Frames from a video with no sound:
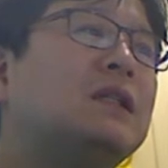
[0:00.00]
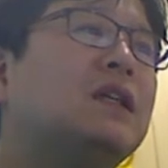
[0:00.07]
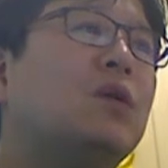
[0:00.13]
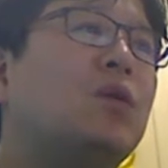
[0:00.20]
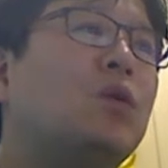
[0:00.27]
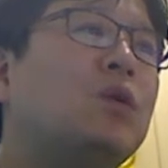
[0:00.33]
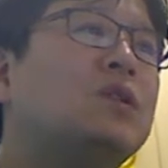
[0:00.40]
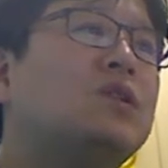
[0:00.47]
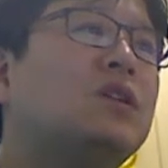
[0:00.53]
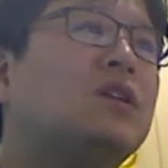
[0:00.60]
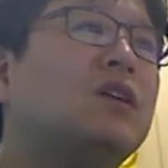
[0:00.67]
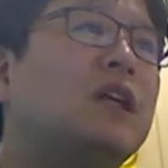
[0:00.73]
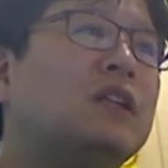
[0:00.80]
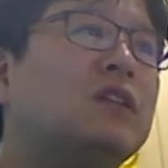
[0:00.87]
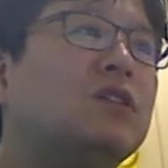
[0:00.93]
특히 골절
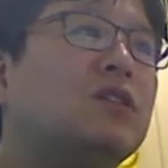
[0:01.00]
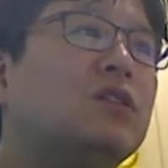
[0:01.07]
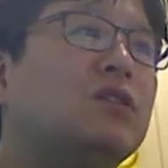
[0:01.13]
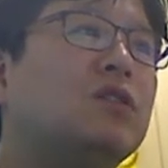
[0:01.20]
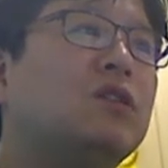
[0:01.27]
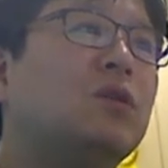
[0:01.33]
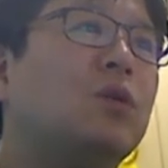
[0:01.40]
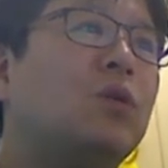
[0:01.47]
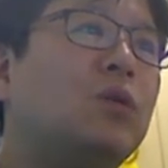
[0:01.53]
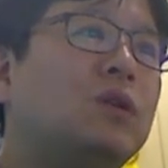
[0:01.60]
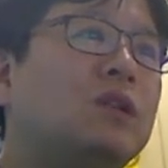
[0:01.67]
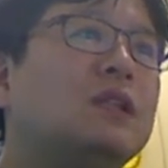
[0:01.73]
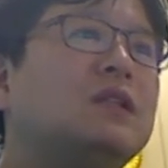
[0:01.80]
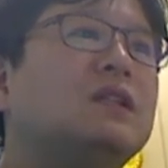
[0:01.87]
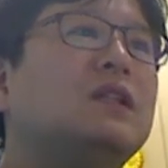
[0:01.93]
같은 경우는
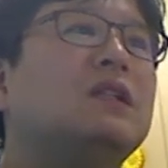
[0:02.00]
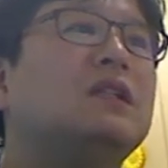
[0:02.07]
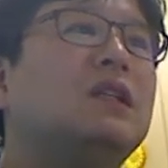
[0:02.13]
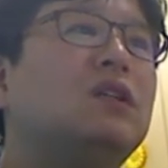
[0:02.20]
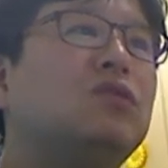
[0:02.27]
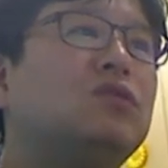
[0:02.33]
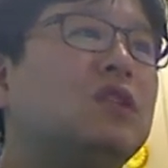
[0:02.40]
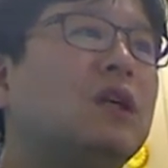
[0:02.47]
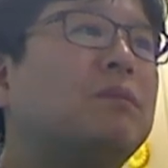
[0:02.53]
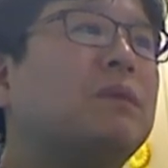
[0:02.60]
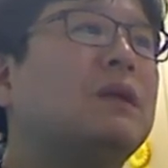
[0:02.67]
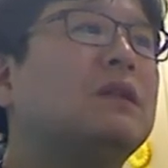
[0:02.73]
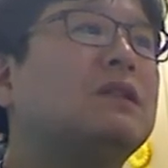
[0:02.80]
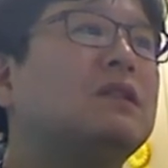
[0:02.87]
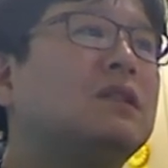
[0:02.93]
골대체제,
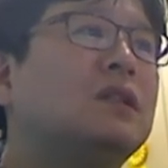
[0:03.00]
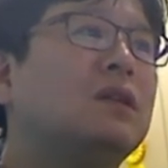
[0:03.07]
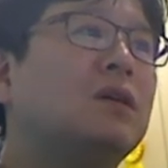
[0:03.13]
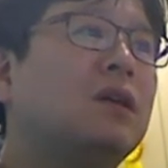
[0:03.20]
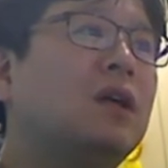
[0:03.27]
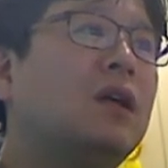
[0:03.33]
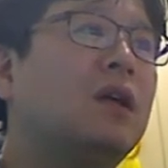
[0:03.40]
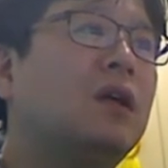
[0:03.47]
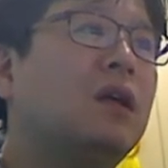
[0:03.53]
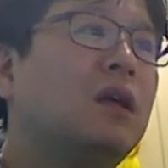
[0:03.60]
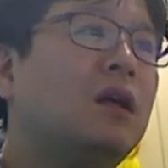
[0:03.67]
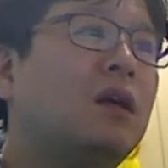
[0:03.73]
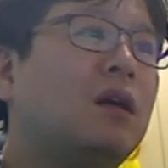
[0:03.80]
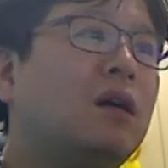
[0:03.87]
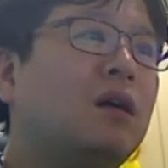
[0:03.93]
유착방지제,
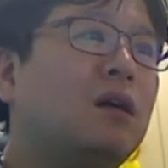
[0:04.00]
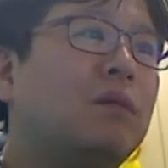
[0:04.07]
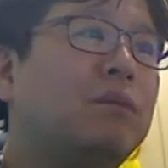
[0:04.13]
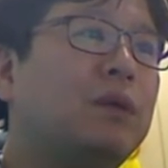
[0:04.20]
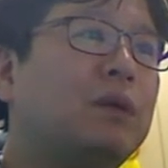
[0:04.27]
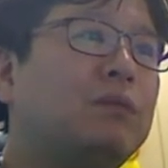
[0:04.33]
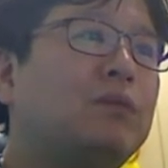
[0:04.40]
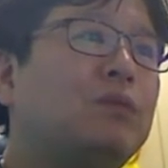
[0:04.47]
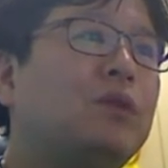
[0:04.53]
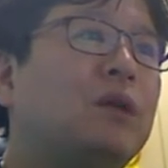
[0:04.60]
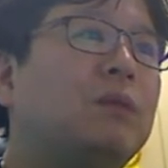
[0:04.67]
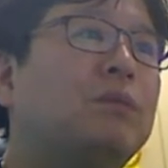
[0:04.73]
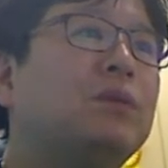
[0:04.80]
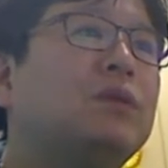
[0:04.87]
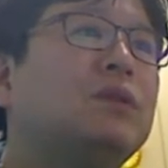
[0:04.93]

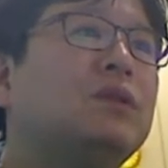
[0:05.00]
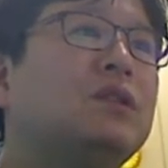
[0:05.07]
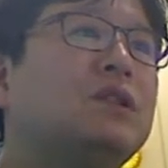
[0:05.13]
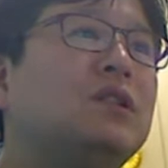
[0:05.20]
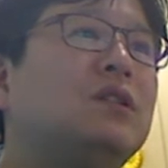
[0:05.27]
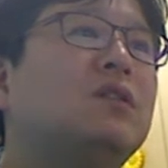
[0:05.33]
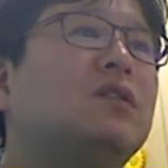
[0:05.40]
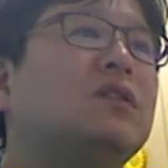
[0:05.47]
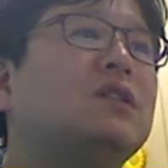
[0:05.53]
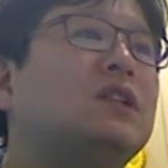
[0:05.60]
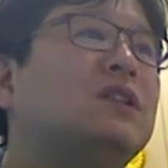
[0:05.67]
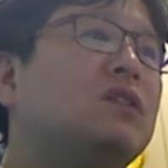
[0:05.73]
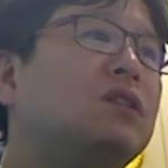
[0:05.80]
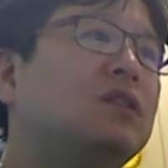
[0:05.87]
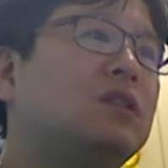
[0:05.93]
피부봉합본드, 지혈거즈
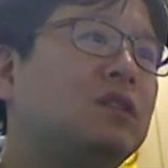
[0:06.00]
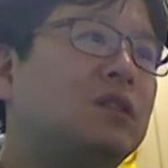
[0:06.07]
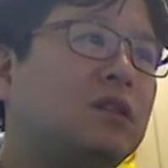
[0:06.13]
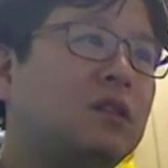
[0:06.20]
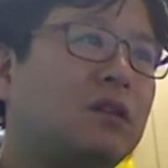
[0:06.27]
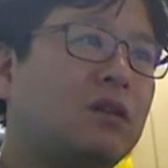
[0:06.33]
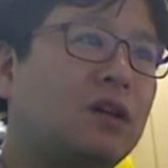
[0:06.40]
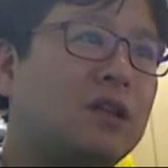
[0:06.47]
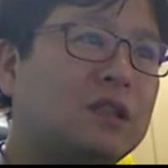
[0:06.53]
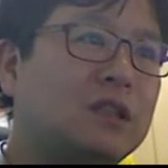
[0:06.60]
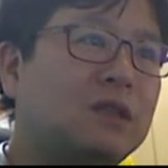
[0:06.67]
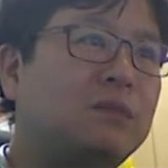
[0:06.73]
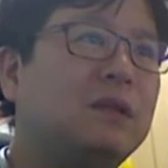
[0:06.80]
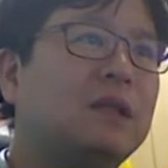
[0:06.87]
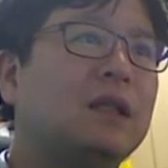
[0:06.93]
이런 것들을 거의
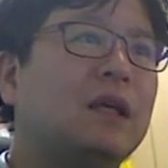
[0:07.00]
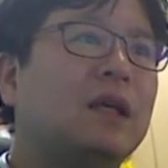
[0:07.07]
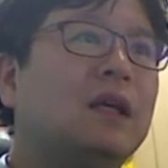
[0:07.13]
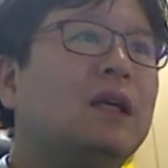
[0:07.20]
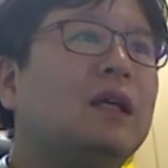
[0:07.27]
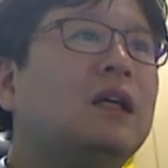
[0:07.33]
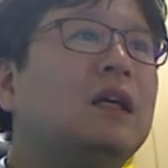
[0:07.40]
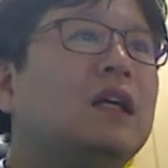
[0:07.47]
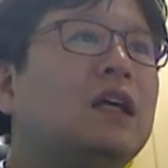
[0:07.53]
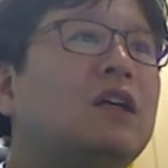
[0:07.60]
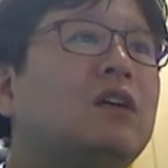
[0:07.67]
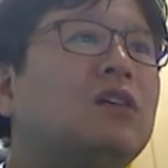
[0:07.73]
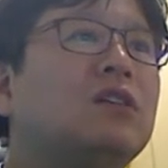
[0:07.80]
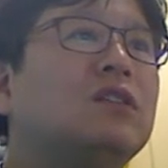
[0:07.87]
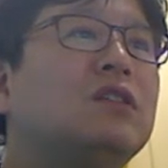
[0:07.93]
씁니다.
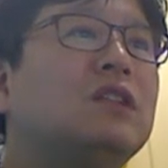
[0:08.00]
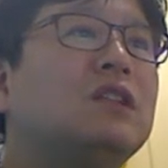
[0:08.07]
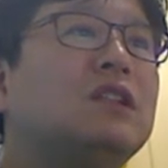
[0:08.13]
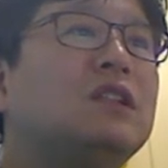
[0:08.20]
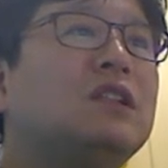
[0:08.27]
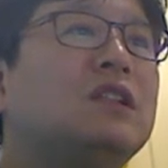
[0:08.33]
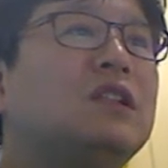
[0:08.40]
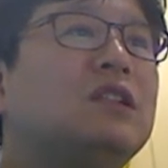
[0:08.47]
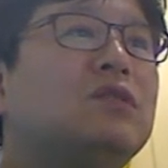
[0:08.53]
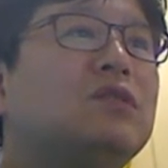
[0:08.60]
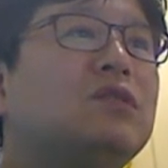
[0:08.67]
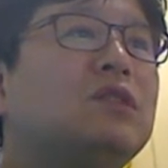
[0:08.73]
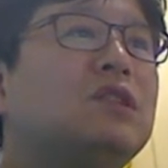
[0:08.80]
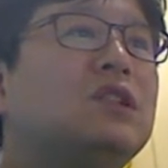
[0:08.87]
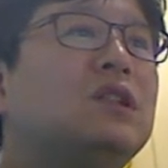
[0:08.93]
이런 것들이 쓰는
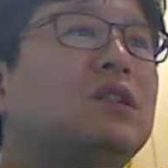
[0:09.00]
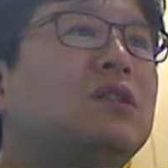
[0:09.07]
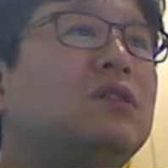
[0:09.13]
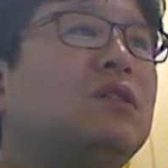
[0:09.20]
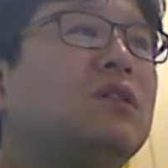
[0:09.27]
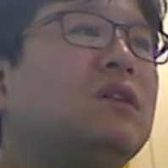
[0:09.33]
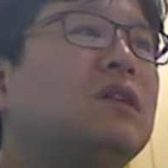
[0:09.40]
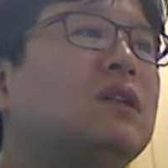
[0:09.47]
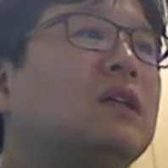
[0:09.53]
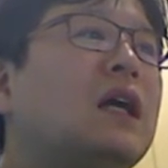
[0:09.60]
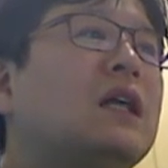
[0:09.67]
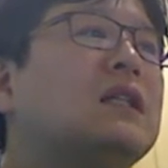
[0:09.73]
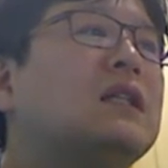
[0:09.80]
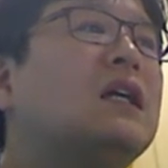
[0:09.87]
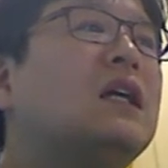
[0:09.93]
이유는 치료 결과를
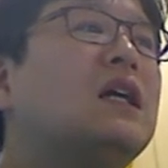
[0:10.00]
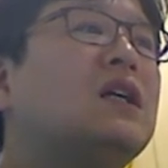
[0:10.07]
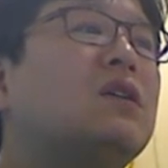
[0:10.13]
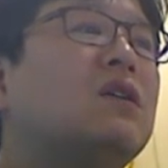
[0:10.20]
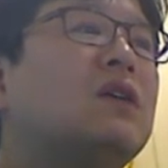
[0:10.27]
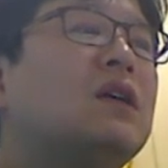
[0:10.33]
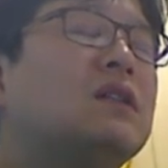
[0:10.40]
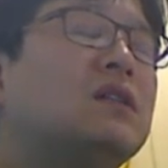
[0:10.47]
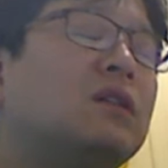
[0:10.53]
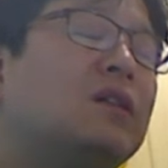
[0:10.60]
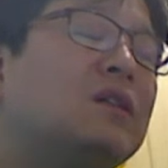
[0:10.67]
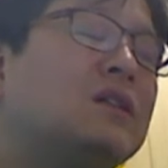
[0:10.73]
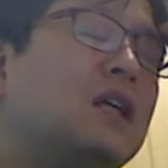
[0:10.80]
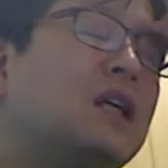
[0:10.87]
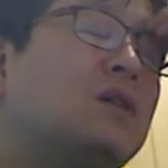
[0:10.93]
향상하기
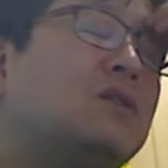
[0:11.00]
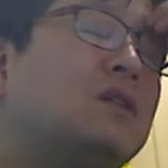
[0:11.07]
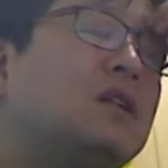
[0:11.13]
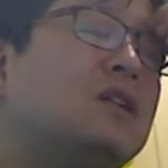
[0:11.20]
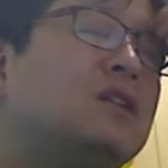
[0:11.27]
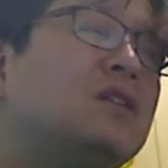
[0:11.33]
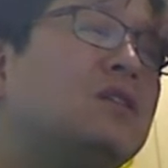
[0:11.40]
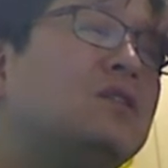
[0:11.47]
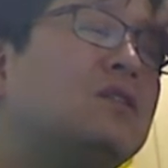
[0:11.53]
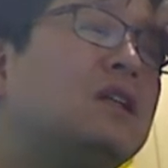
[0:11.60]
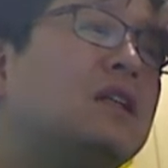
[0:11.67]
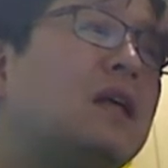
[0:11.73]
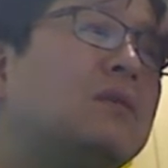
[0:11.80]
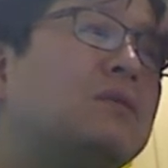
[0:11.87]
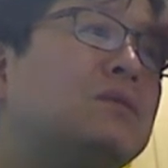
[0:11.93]
위해서 사용되는 경우가
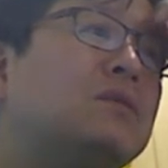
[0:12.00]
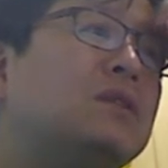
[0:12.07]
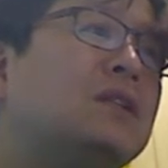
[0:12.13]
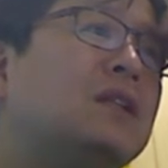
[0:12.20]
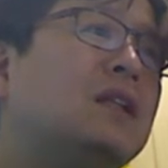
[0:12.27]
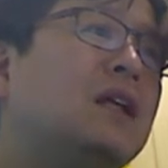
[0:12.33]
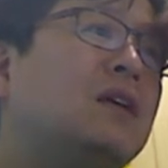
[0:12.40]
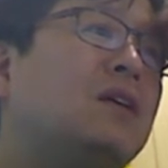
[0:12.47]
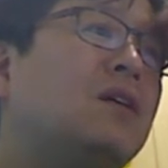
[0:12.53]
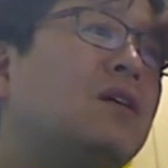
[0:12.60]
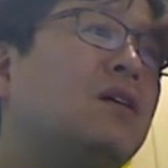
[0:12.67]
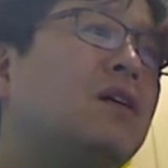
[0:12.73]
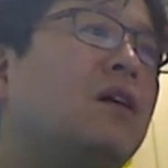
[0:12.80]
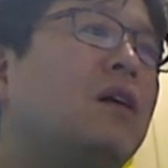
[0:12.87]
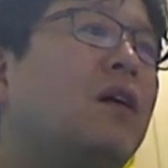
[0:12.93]

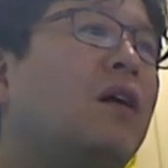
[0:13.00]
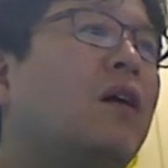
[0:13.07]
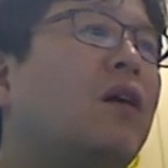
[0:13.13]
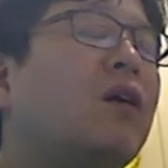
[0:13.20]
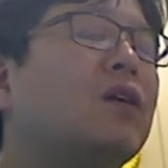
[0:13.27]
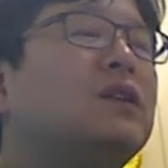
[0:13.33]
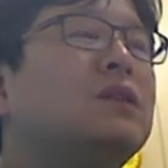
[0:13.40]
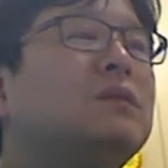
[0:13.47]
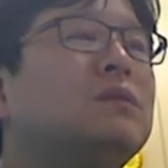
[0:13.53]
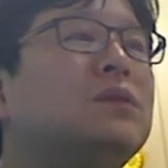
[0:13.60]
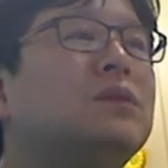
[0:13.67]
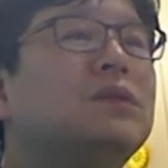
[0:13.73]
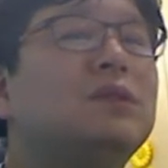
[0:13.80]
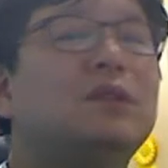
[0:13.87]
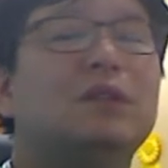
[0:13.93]
대부분인데요. 어떤
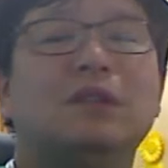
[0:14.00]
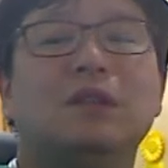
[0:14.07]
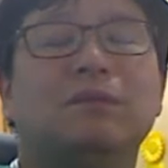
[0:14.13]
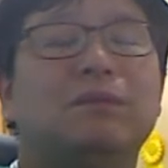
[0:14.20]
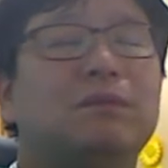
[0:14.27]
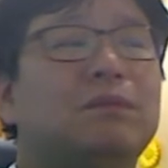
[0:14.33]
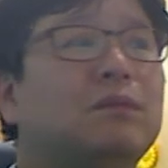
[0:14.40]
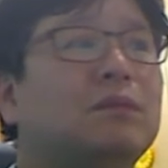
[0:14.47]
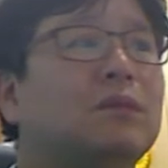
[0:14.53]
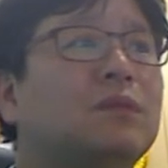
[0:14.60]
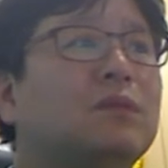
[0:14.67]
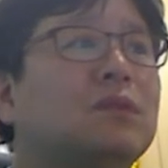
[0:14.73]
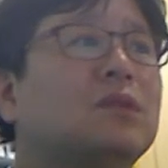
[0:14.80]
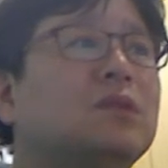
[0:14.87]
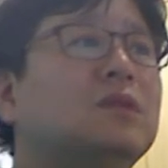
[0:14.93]
분들은 이제
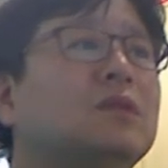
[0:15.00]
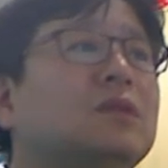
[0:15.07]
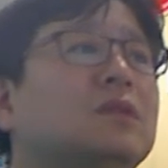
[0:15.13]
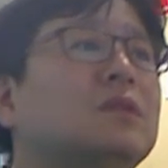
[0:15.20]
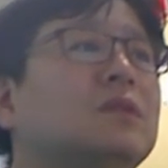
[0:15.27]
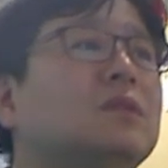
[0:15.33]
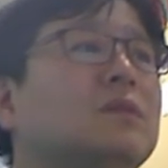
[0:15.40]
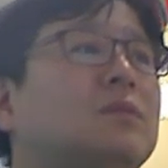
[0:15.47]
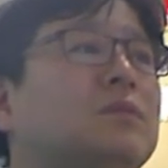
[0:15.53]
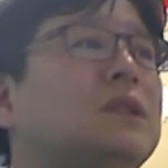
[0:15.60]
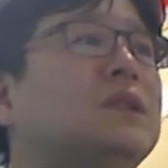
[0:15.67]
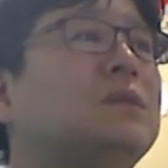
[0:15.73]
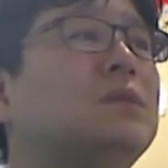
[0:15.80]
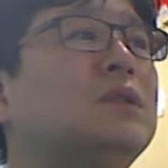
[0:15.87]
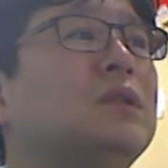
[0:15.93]

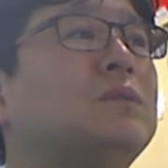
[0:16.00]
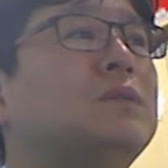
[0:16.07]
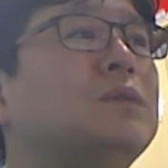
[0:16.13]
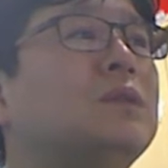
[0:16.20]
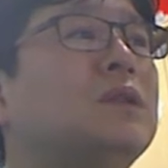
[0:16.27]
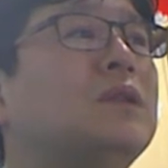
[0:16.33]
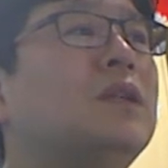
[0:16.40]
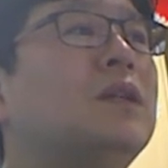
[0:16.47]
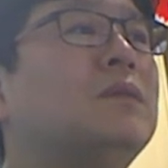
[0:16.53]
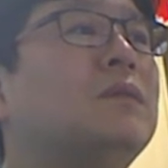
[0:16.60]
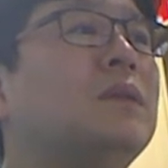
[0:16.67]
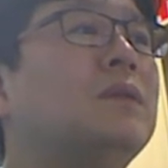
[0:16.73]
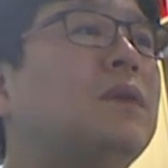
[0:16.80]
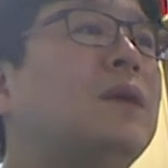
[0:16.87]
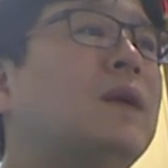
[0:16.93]
비급여제법 썼다고
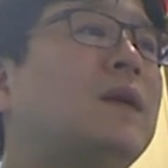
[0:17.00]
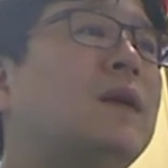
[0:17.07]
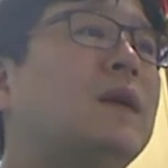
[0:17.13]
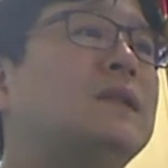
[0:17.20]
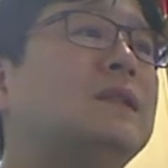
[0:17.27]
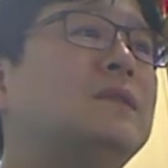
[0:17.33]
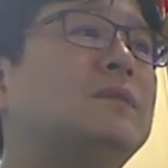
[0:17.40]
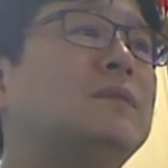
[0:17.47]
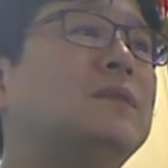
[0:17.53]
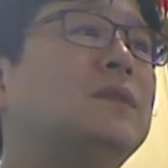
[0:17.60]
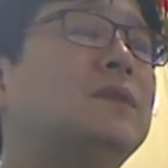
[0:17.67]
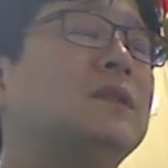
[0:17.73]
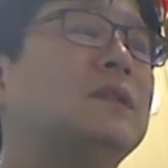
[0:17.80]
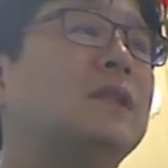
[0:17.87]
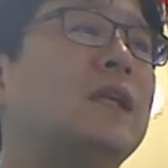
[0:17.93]
막 뭐라고 하시는
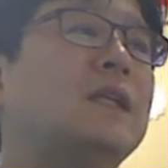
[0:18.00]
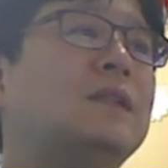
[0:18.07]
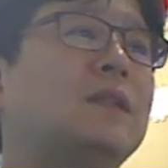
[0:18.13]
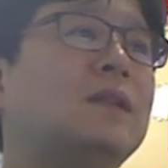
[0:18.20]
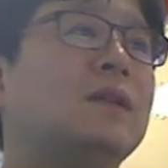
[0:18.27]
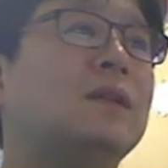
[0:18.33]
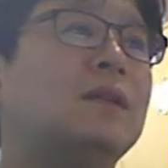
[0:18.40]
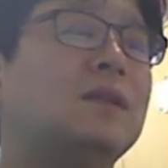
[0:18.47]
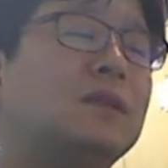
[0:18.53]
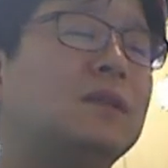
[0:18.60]
분들 계세요.